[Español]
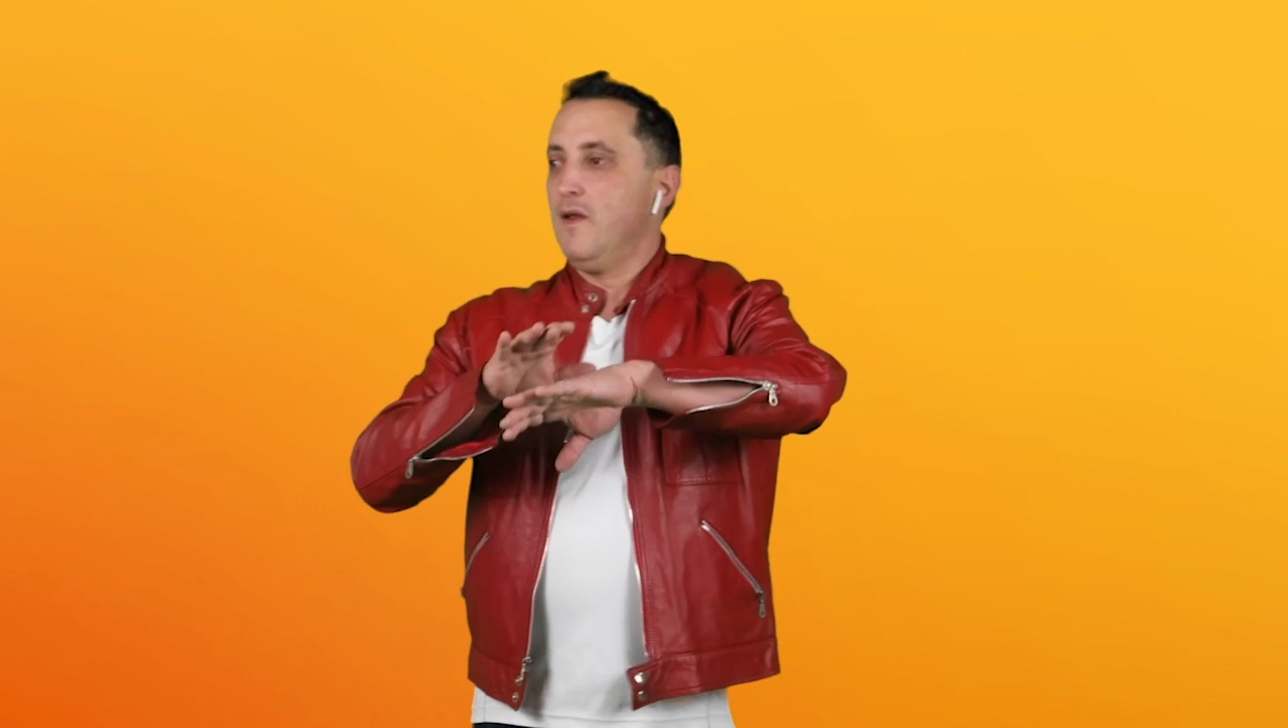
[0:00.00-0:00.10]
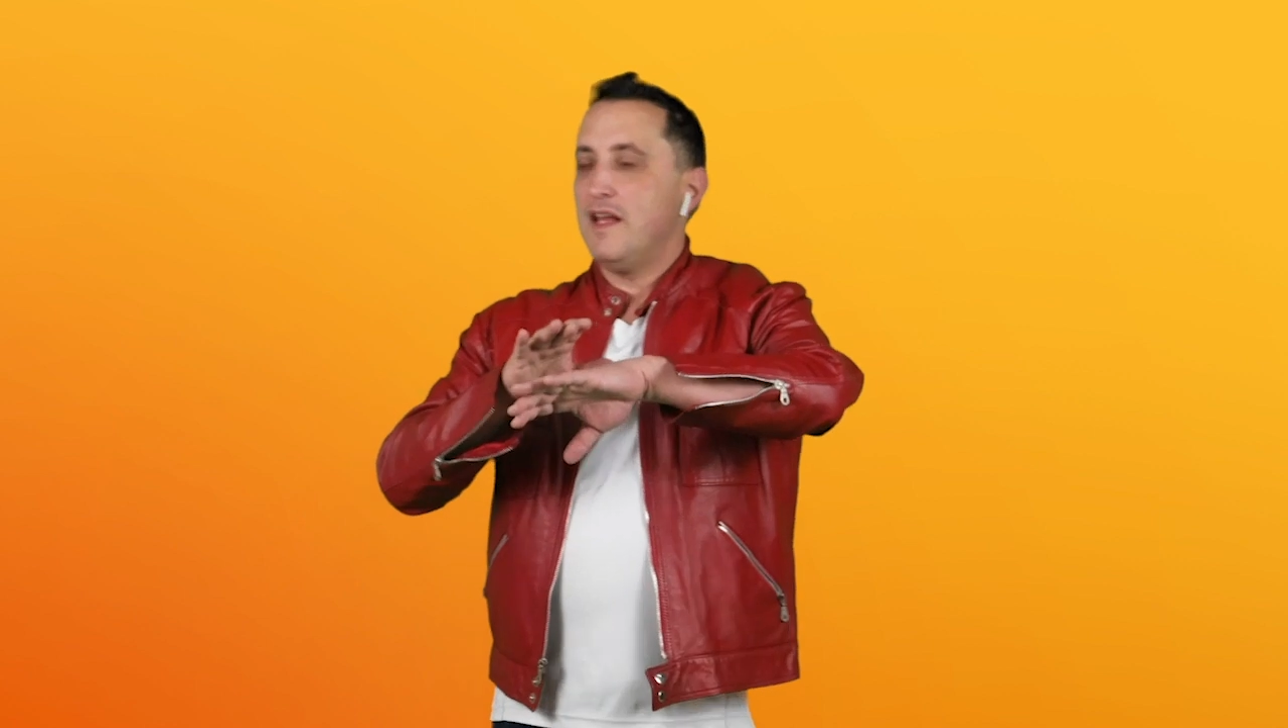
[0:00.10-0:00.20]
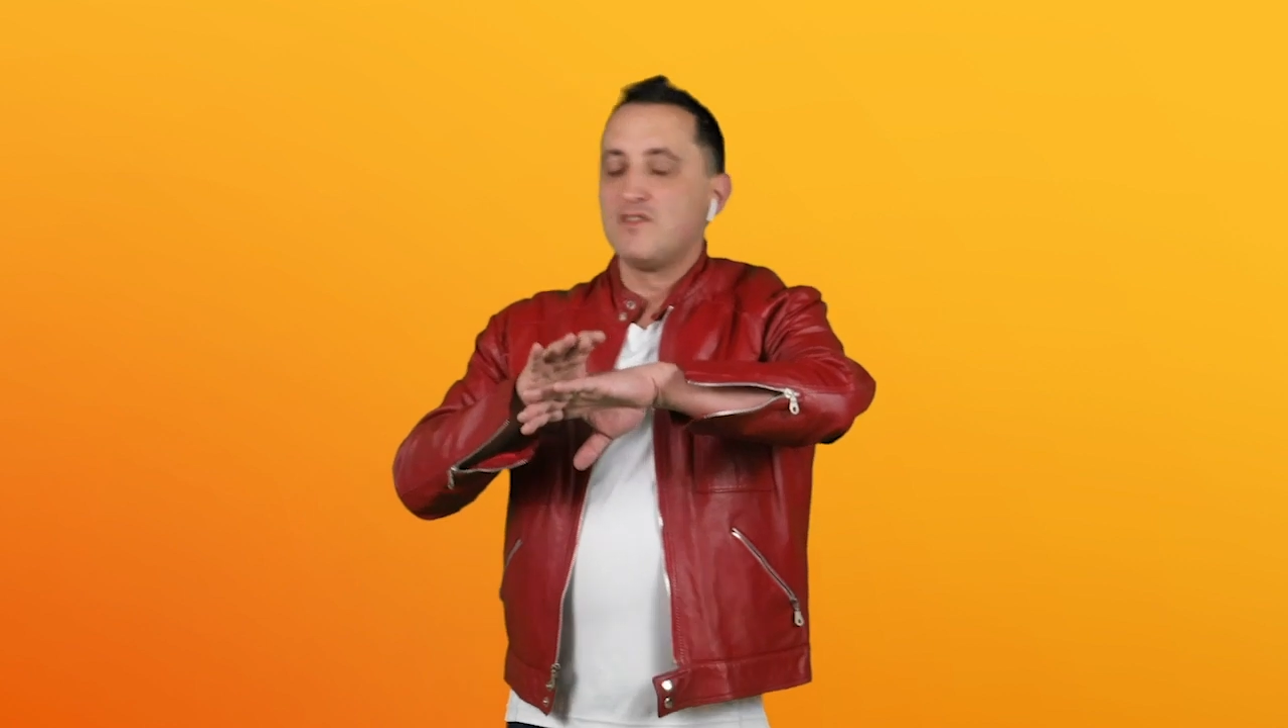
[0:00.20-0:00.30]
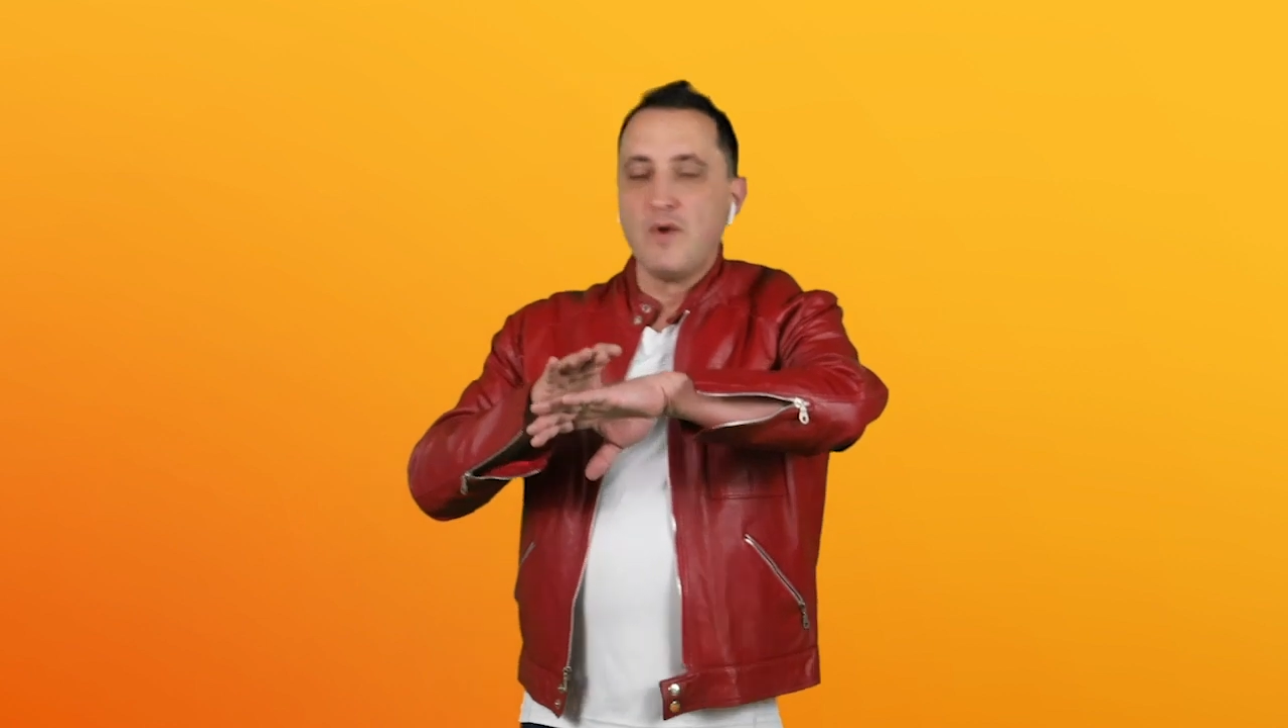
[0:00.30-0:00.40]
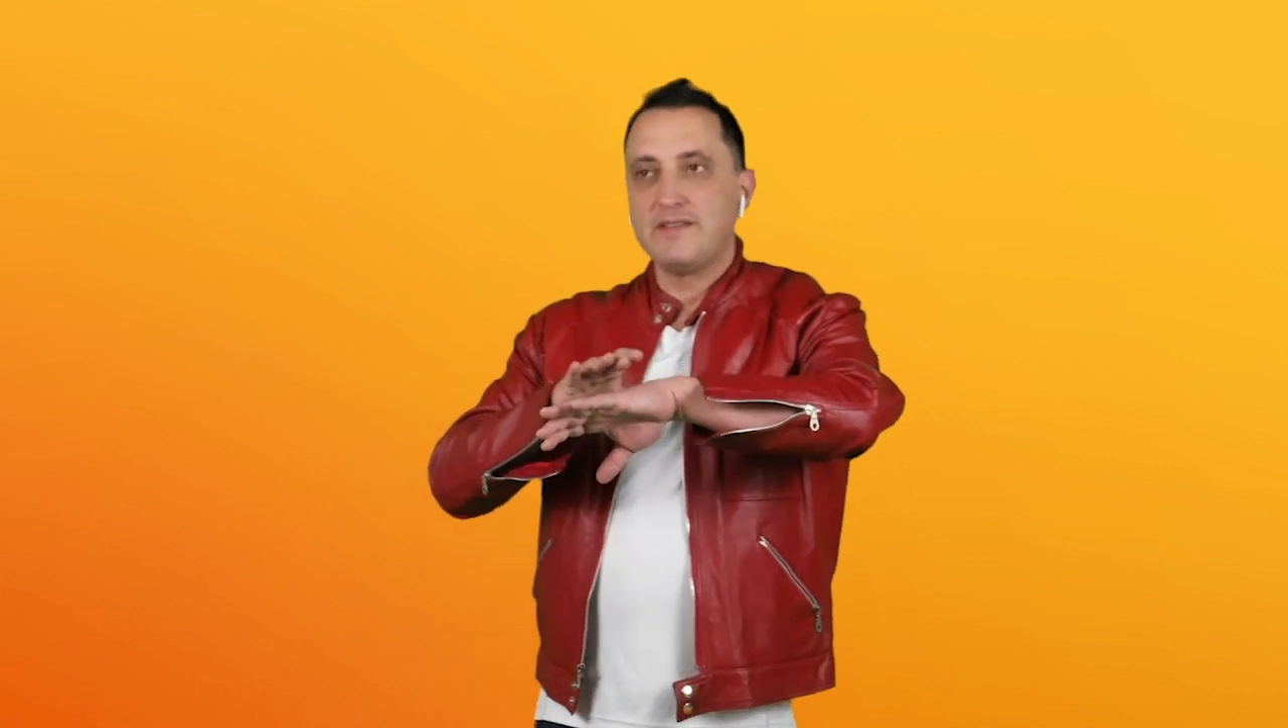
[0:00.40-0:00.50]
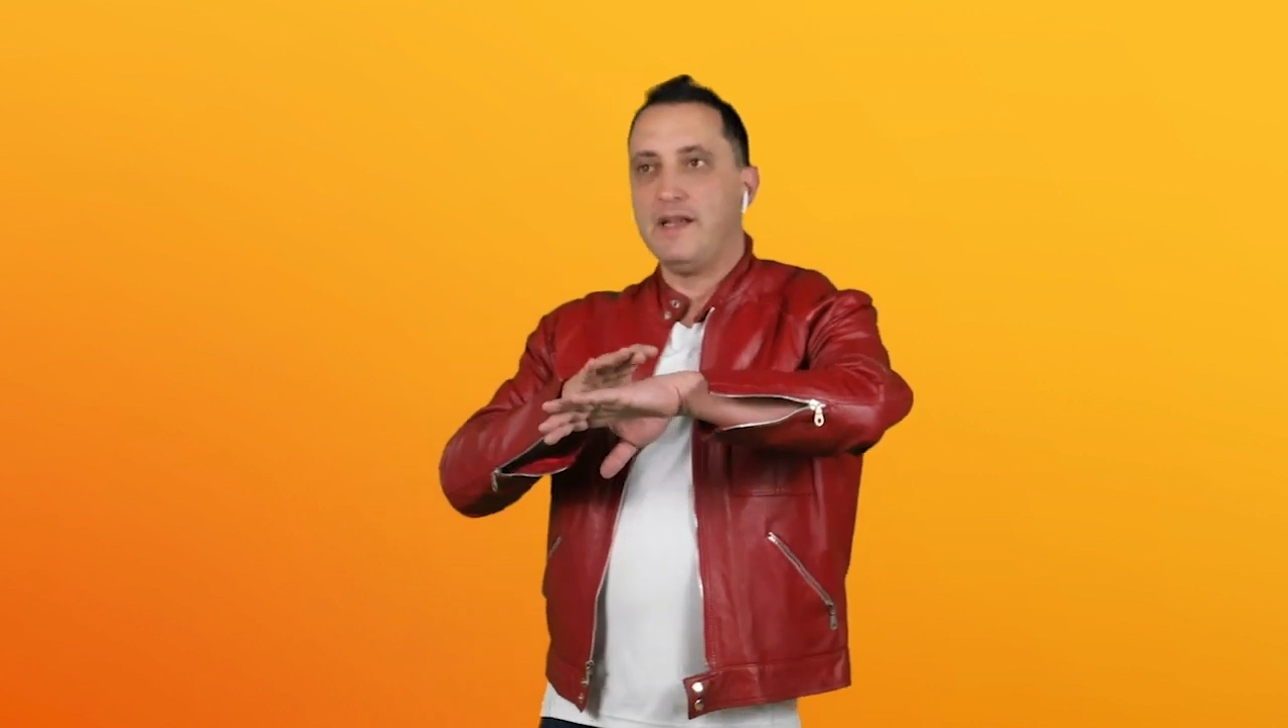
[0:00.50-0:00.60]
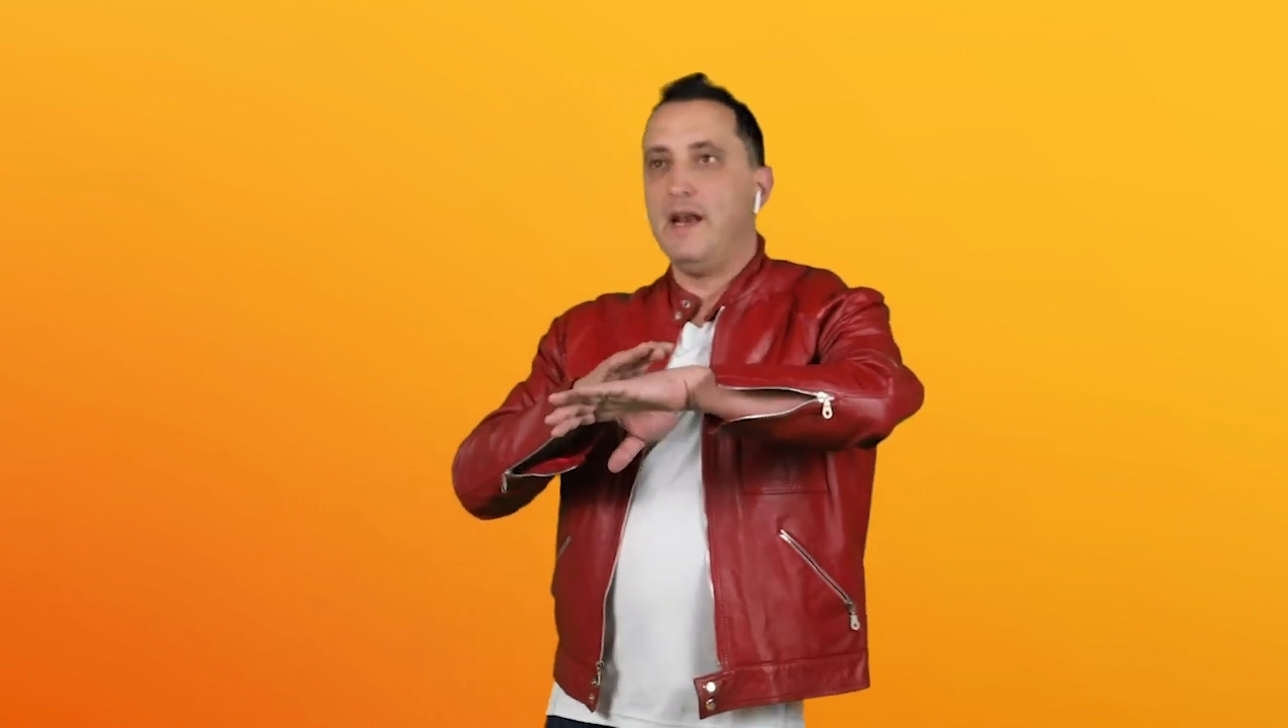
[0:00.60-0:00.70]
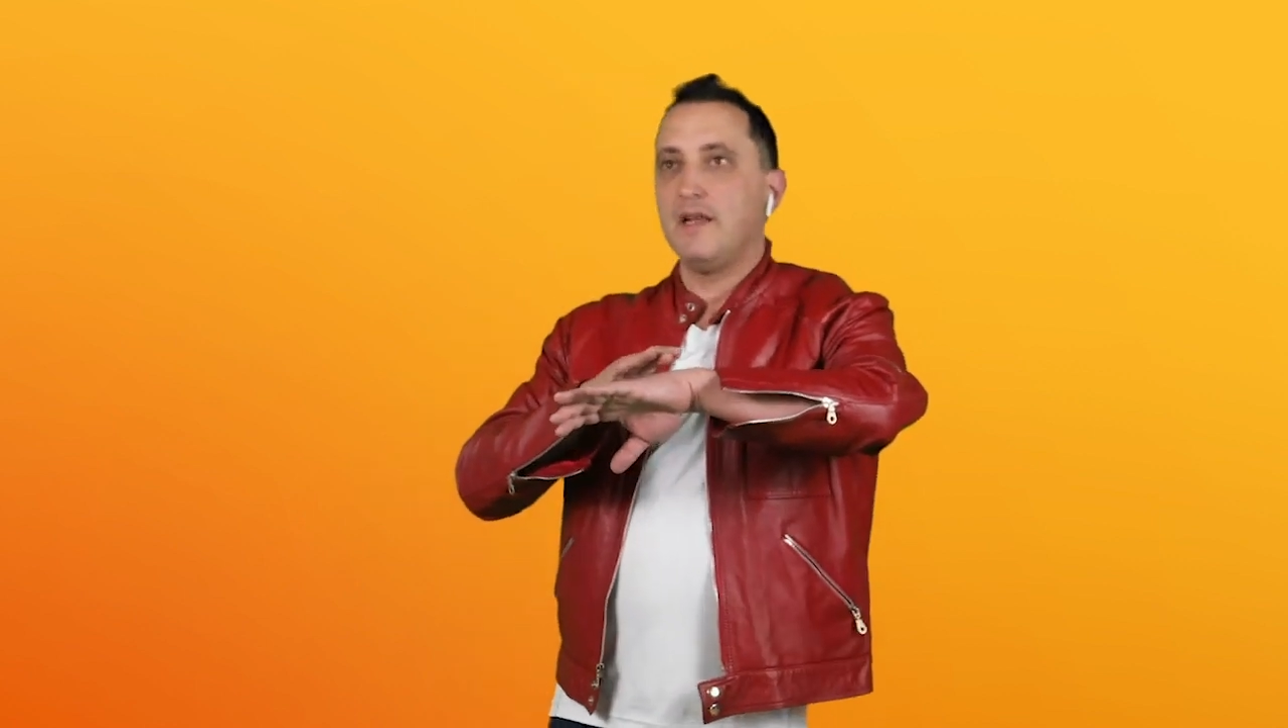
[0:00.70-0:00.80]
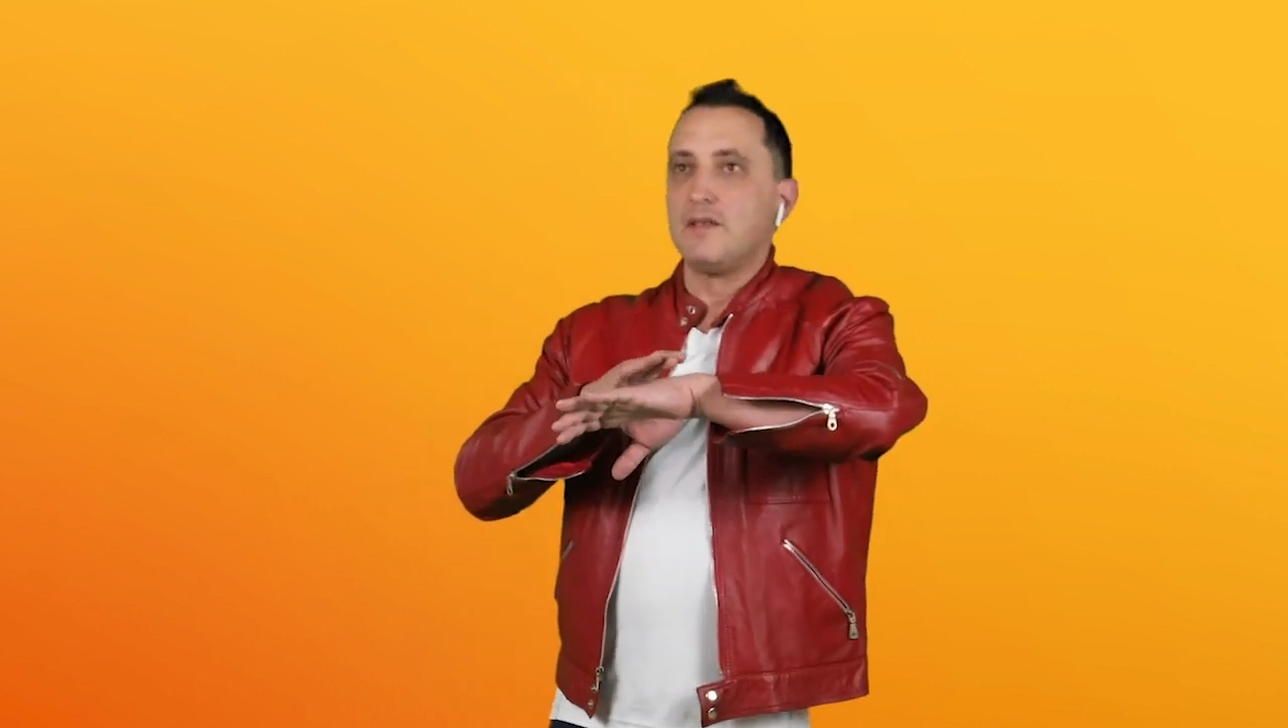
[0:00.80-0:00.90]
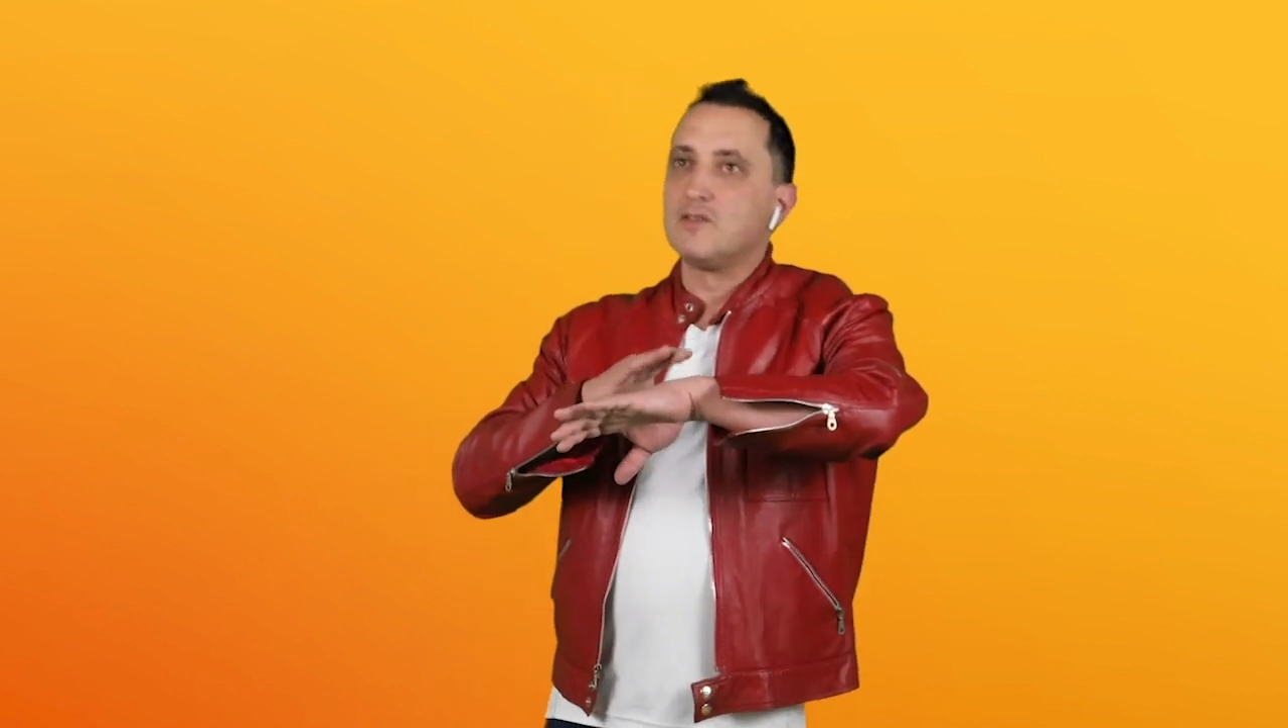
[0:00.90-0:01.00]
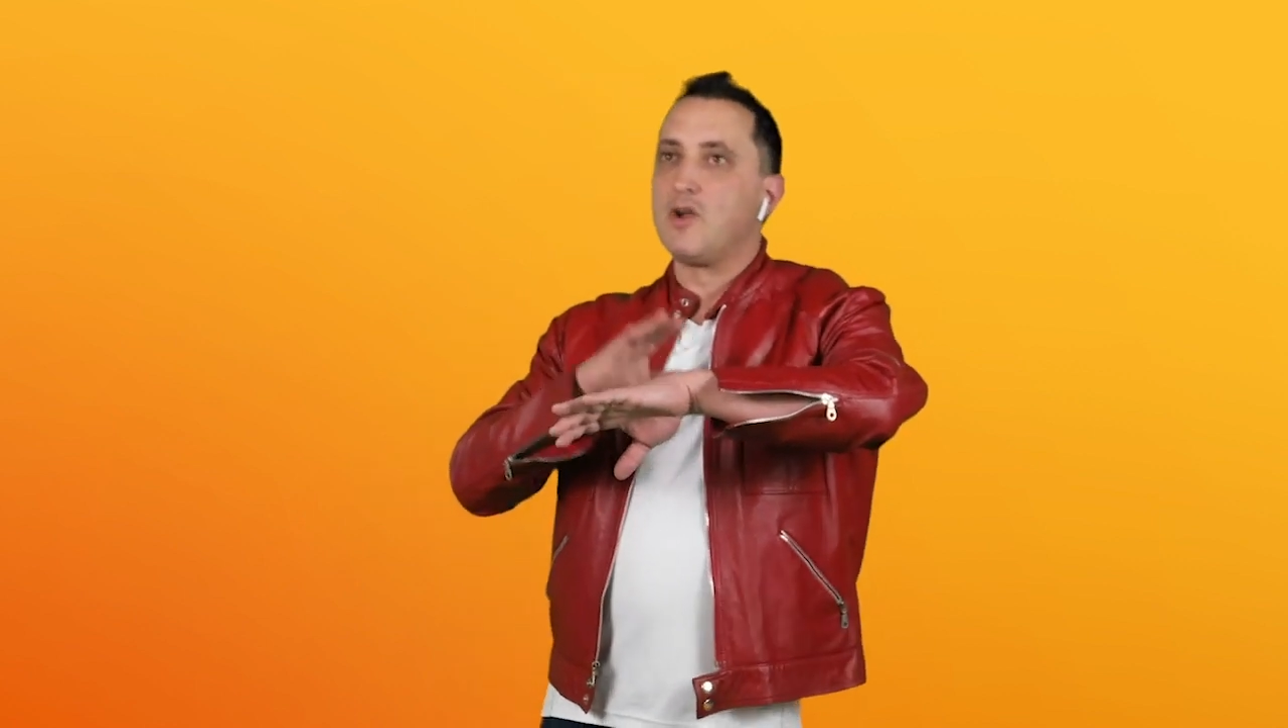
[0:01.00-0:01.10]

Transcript: Las nuevas generaciones